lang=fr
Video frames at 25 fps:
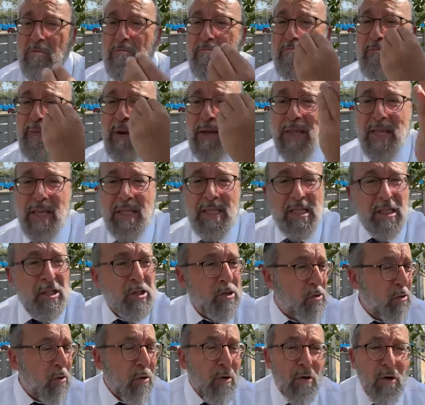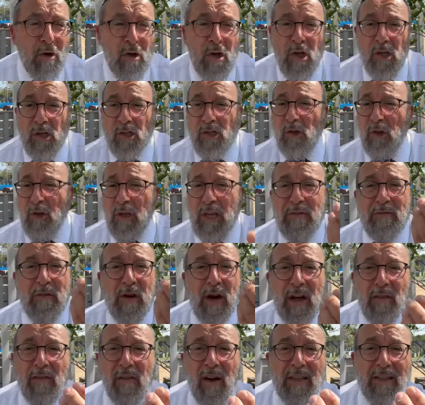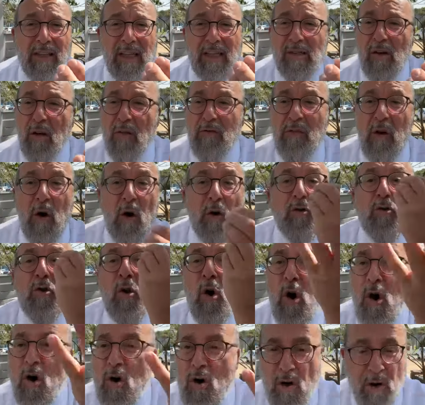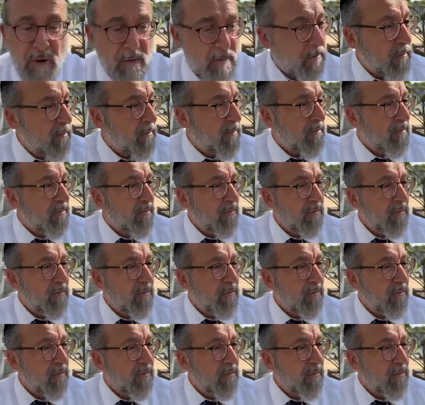une bénédiction, ceux qui veulent avoir des enfants en or.